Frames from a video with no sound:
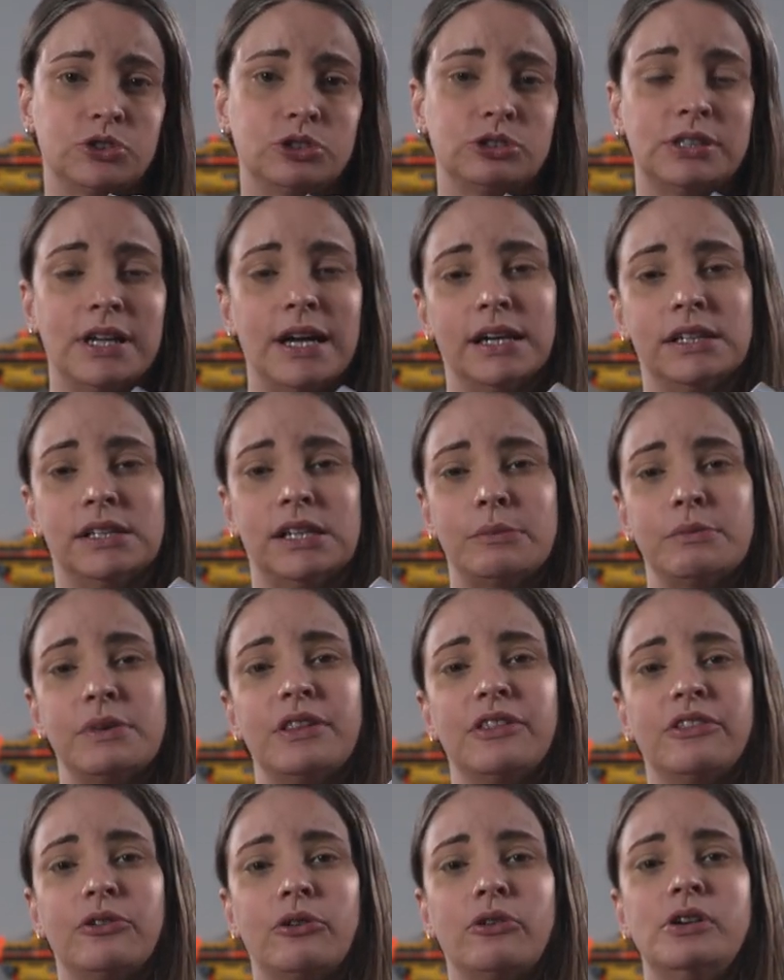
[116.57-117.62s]
Klar,
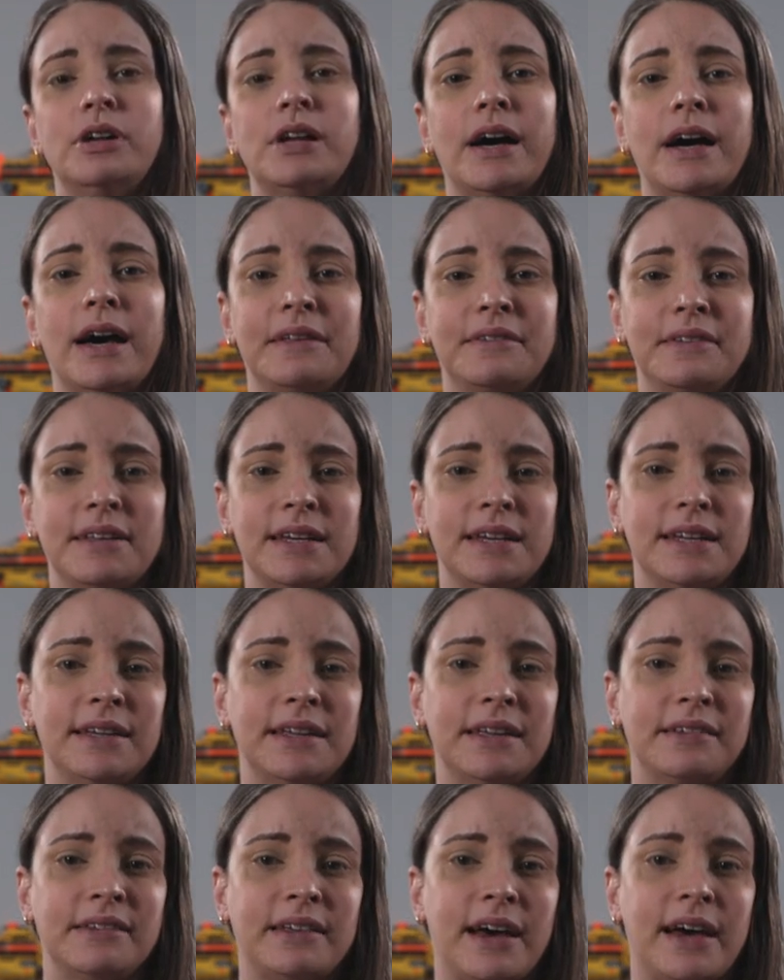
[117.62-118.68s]
damit soll
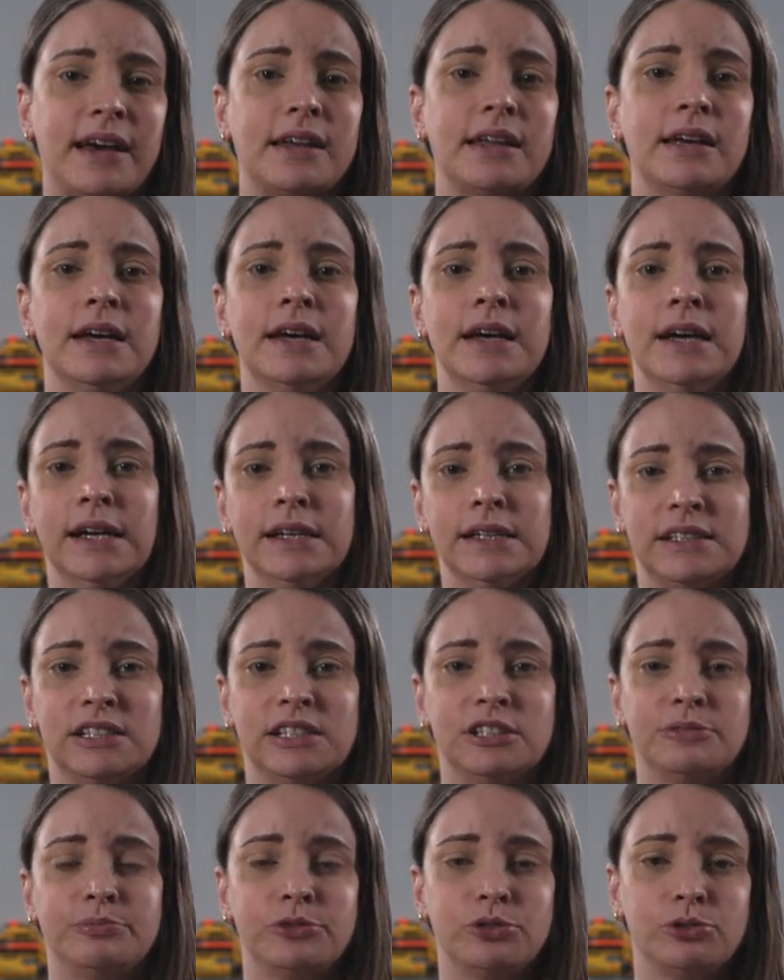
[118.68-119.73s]
ersichtlich sein, dass
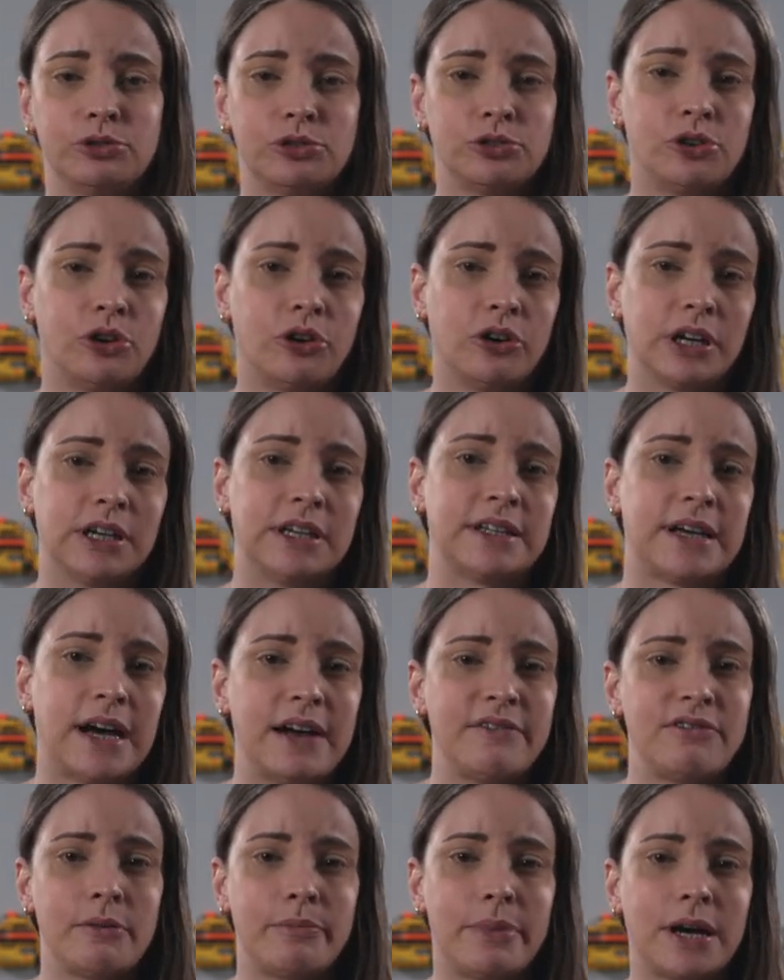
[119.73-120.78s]
das Produkt noch original
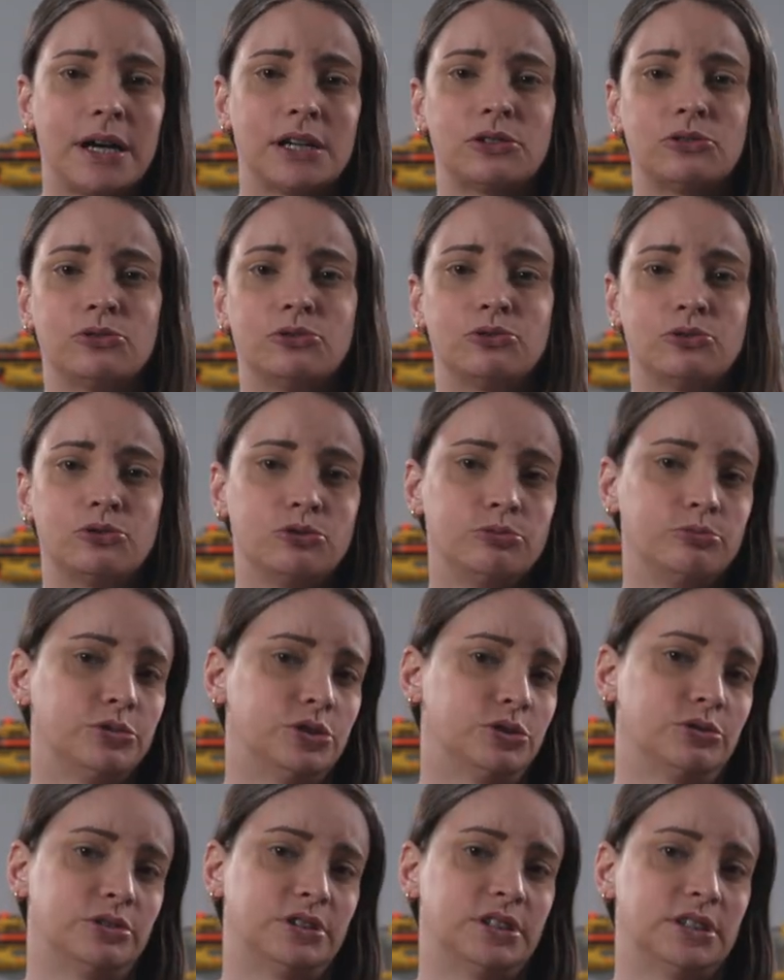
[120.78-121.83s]
verpackt und
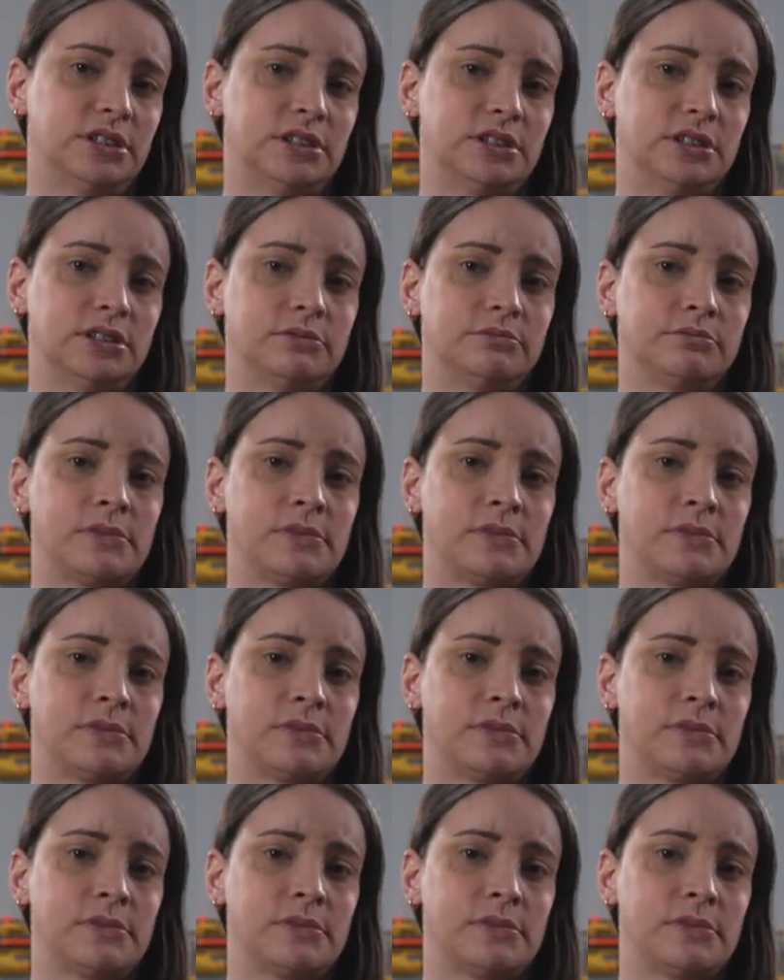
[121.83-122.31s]
unbenutzt ist.